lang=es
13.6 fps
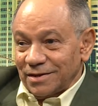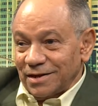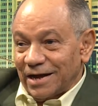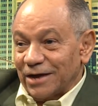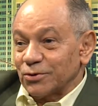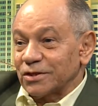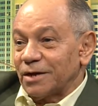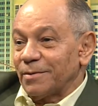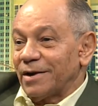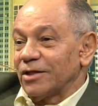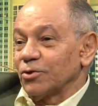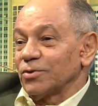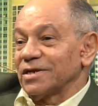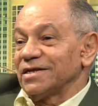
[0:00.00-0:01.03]
a los
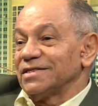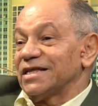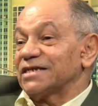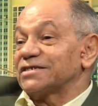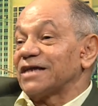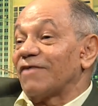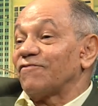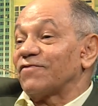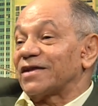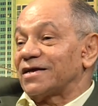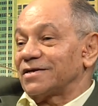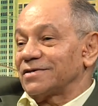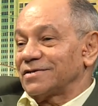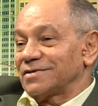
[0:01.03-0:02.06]
trabajadores de
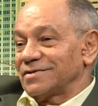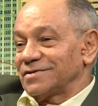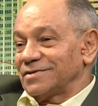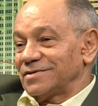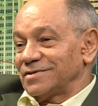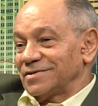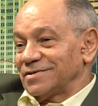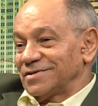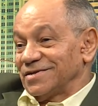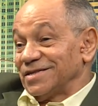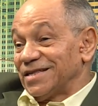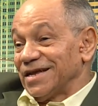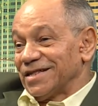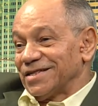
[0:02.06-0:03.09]
Zafra
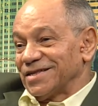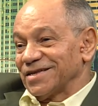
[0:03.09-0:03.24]
¿entiendes?